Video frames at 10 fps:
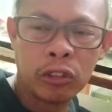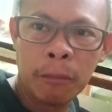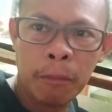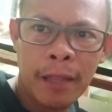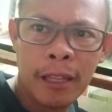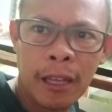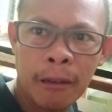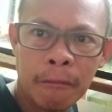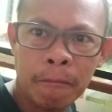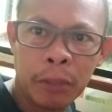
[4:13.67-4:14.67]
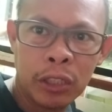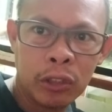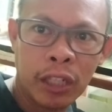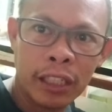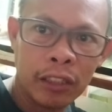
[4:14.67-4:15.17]
So depende ang
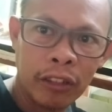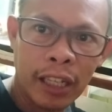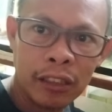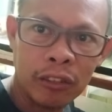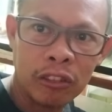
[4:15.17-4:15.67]
presyuhan nito guys